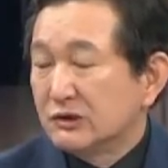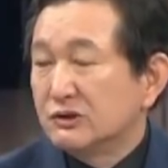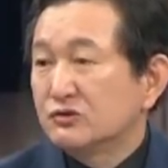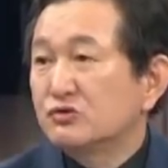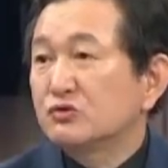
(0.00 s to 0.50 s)
그
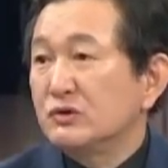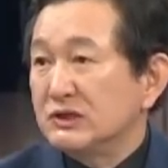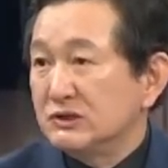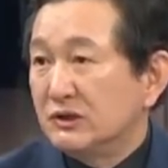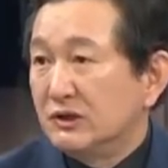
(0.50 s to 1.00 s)

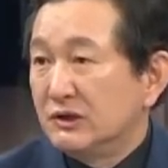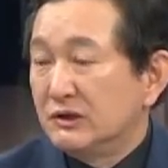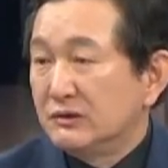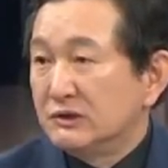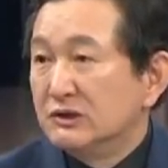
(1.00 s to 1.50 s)
숙소에서
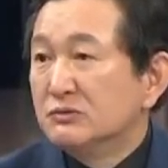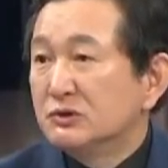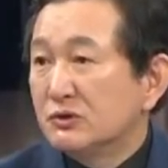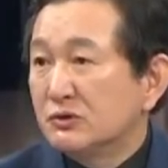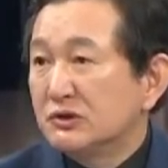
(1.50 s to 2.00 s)

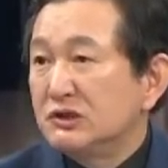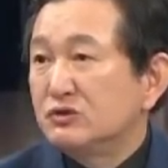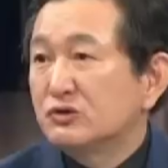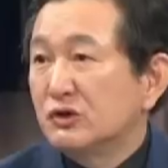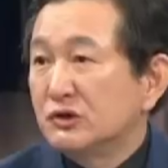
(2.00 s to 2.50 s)
의무적으로
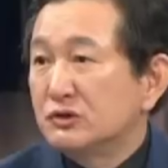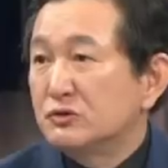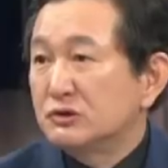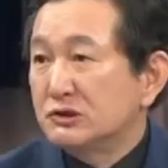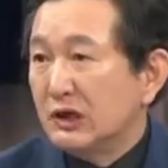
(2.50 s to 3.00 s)
2주 격리
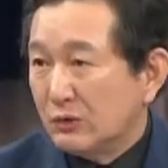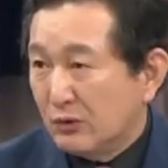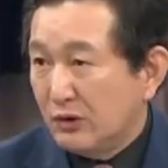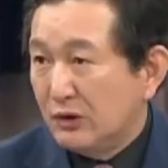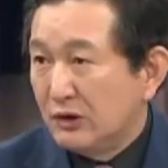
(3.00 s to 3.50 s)
조치를 하고